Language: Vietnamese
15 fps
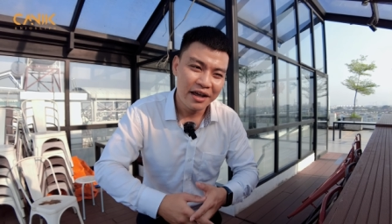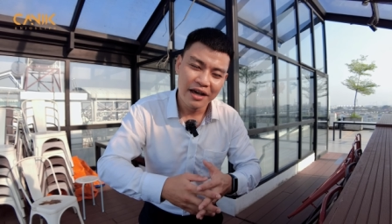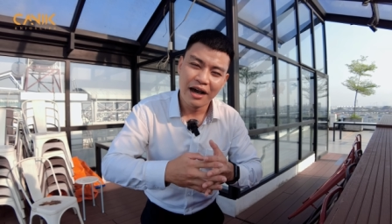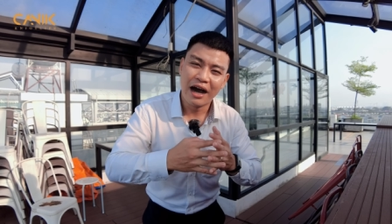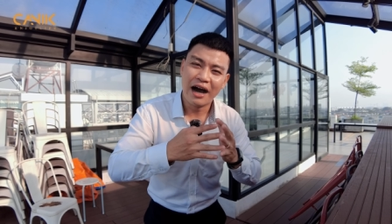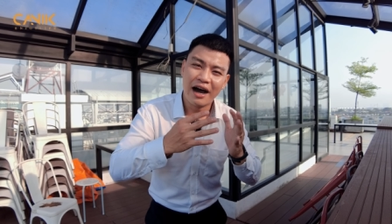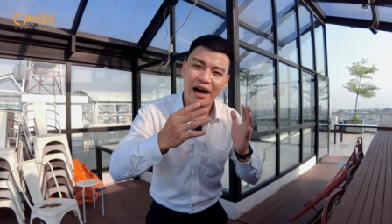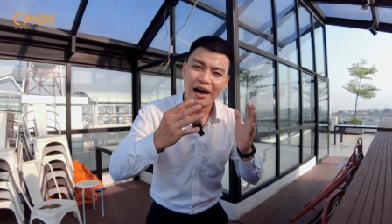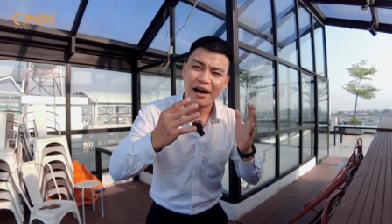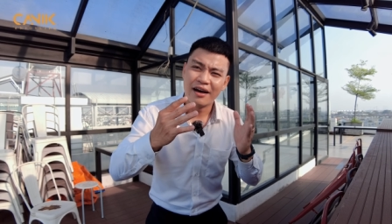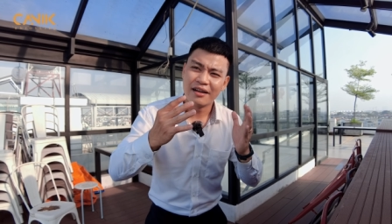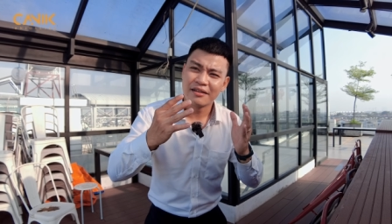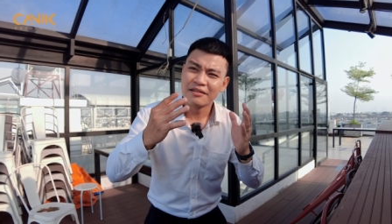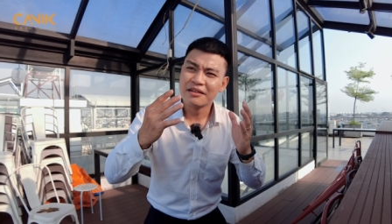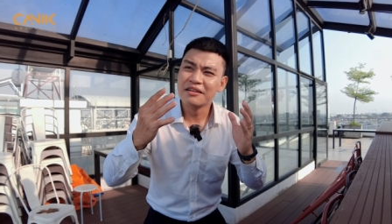
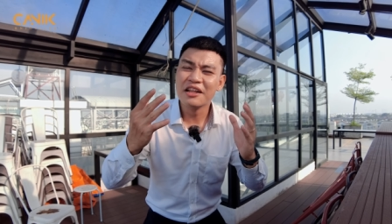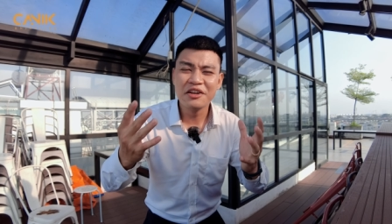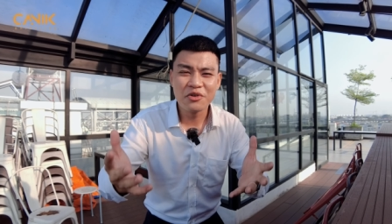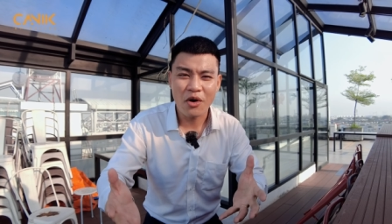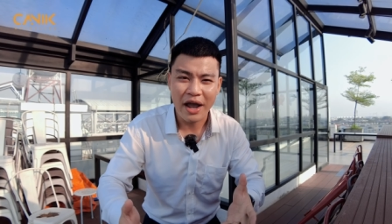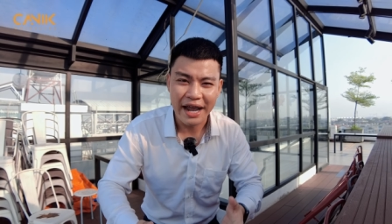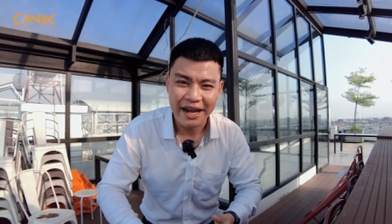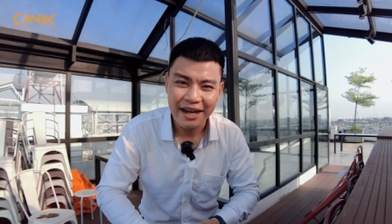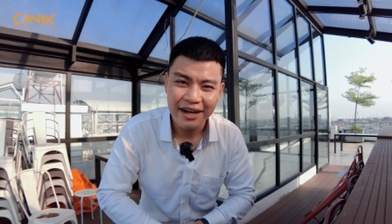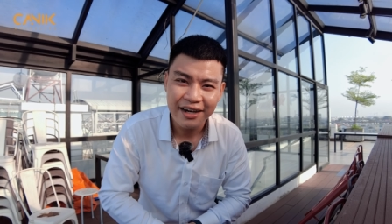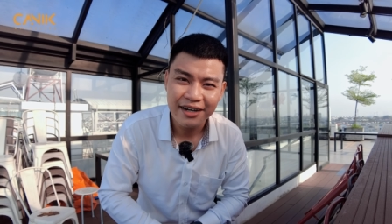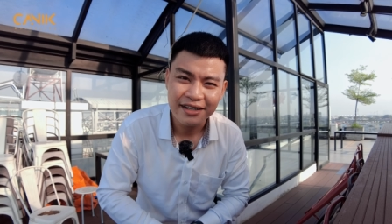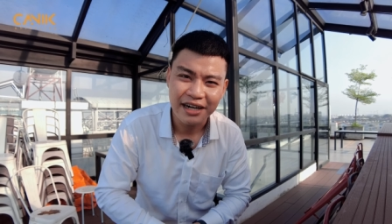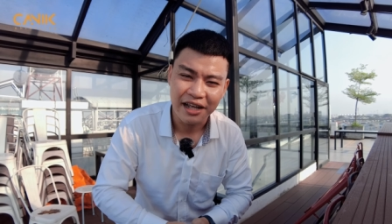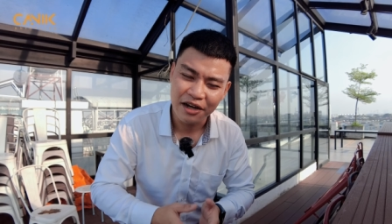uh, linh hoạt
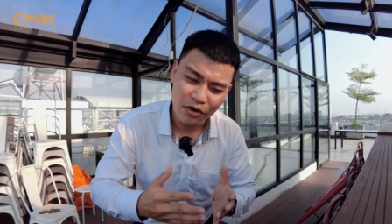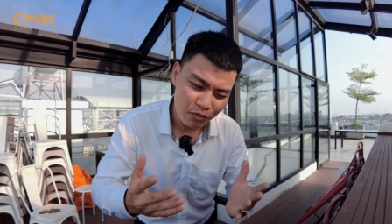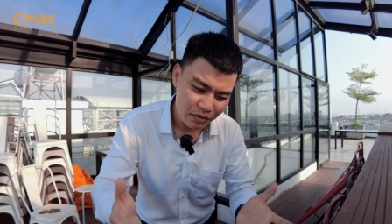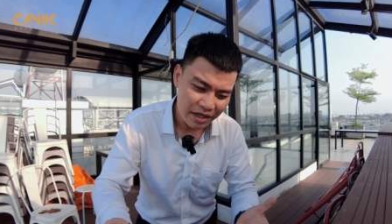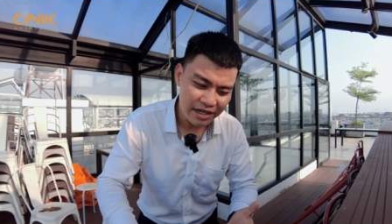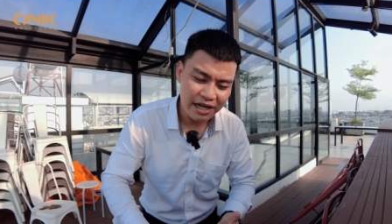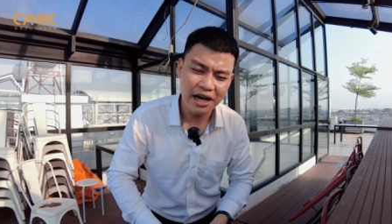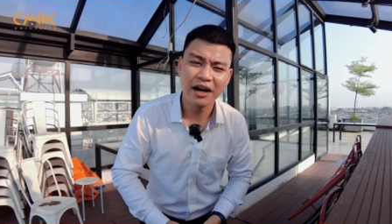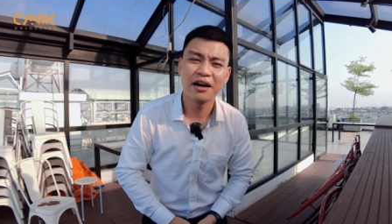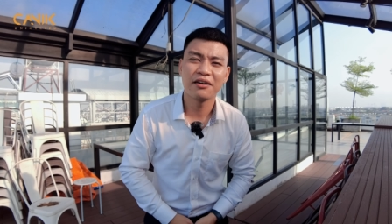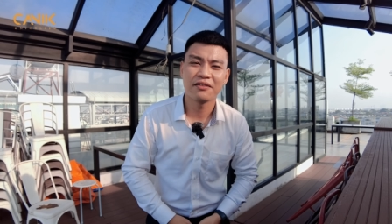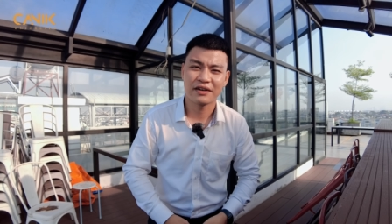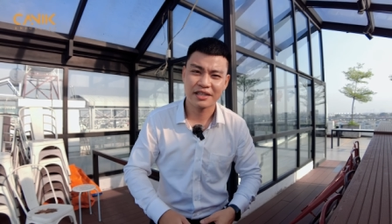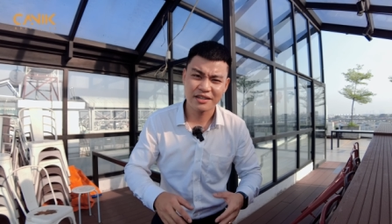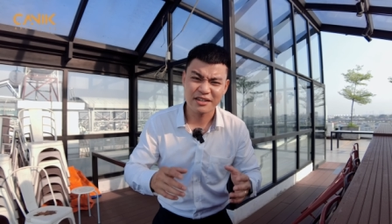hơn nè lung linh
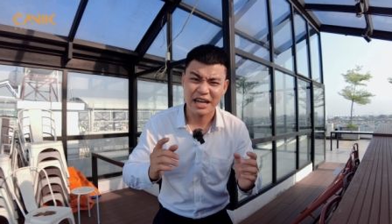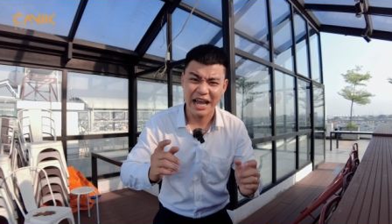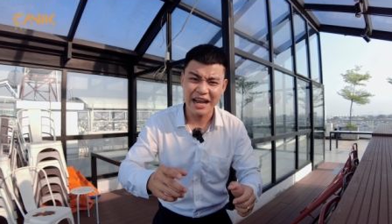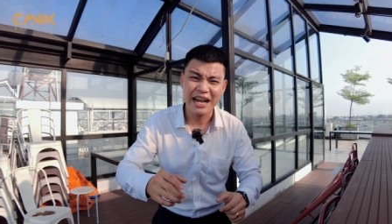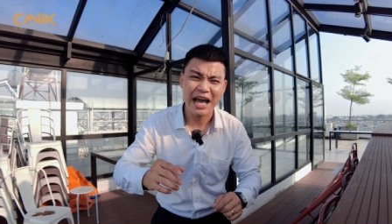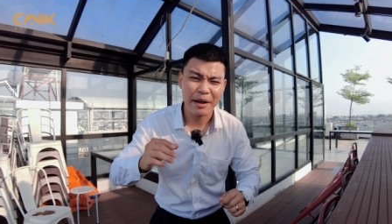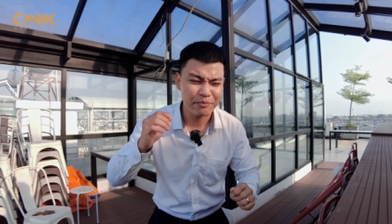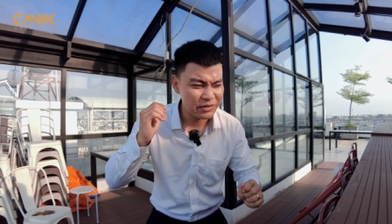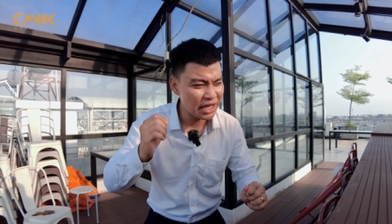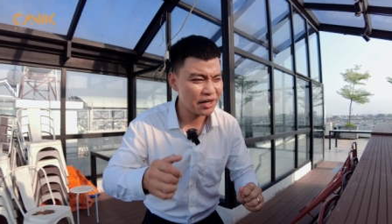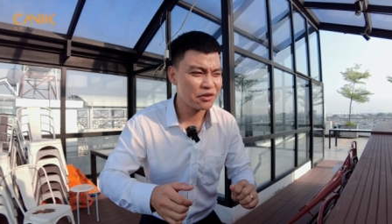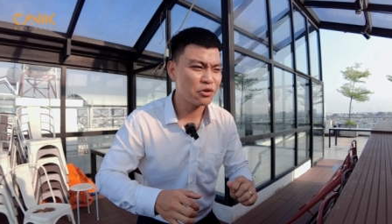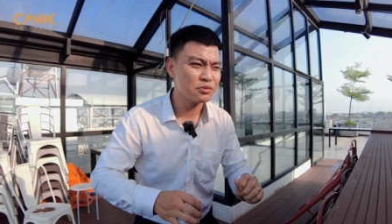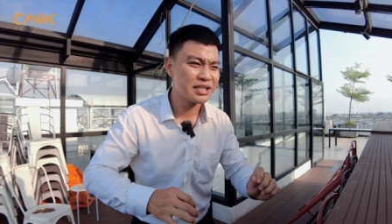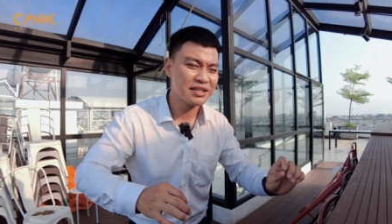hơn và chưa kể là âm thanh
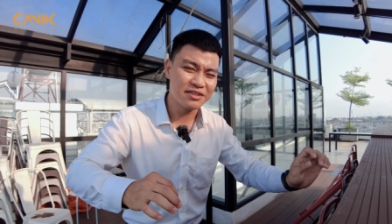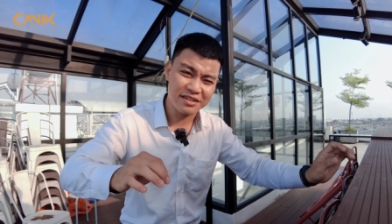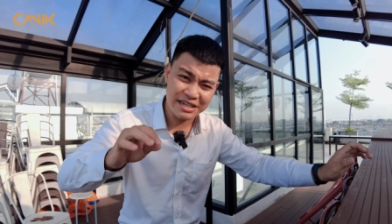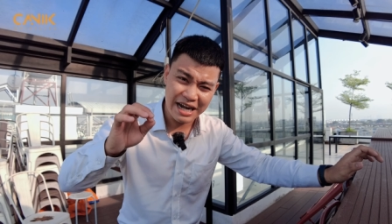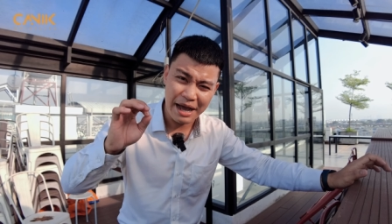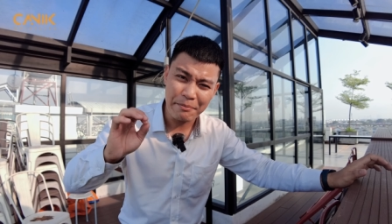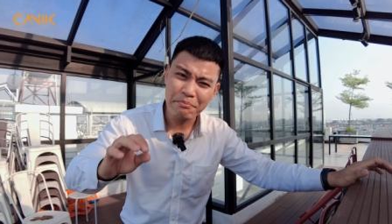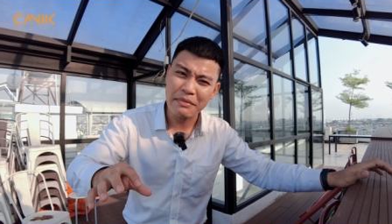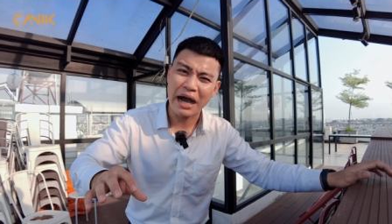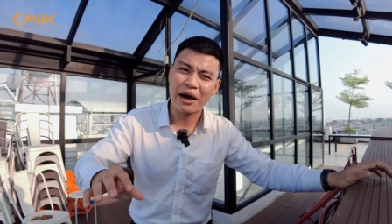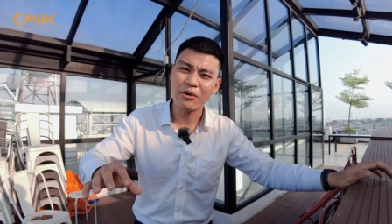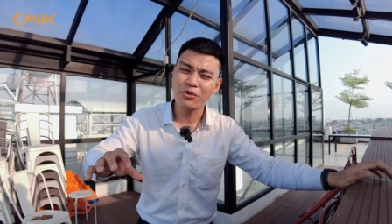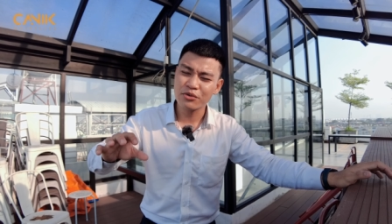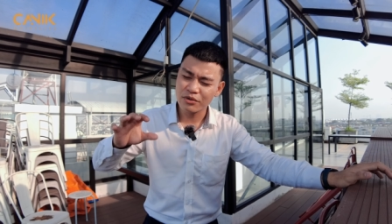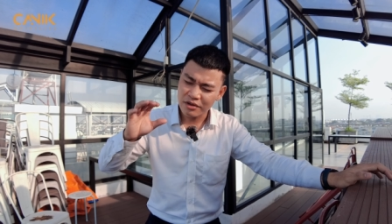cũng sẽ được đảm
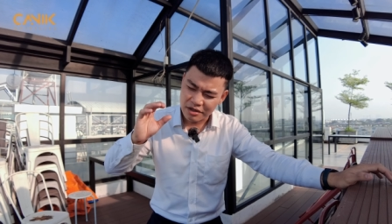bảo